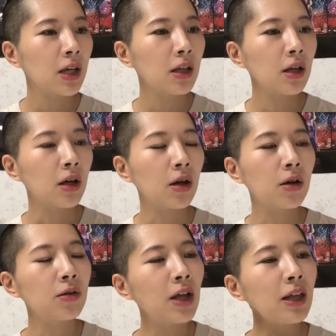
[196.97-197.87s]
なんか、
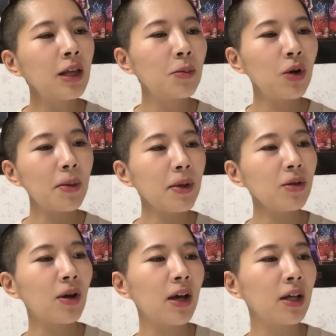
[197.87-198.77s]
何でもガバッ
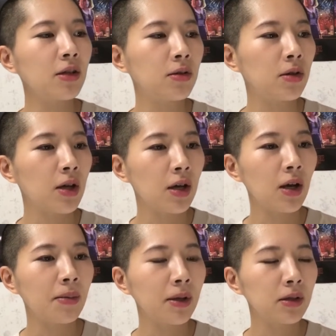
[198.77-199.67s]
と入る
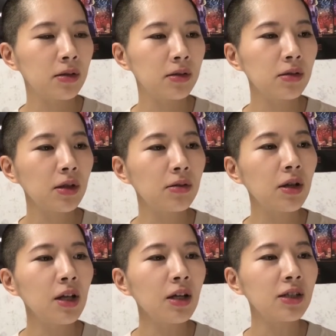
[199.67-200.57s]
カバン作ってく
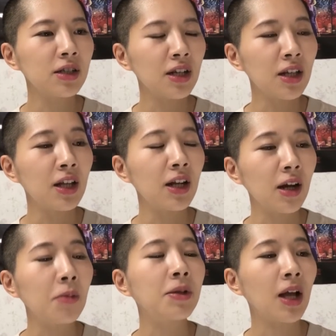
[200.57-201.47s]
れないかしらね、誰
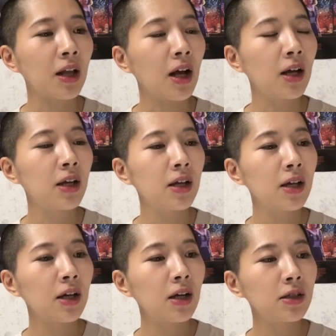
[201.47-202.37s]
かみたいな
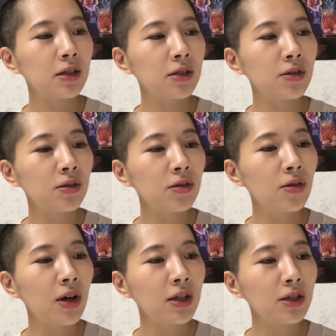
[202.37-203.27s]
感じ
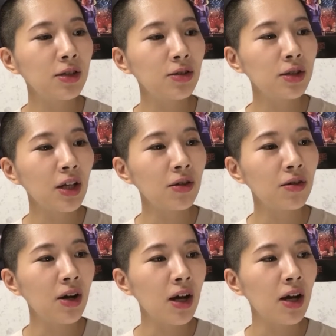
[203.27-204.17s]
の話をしたの
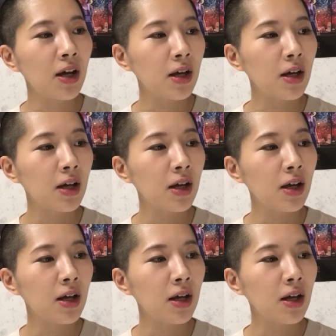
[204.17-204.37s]
が、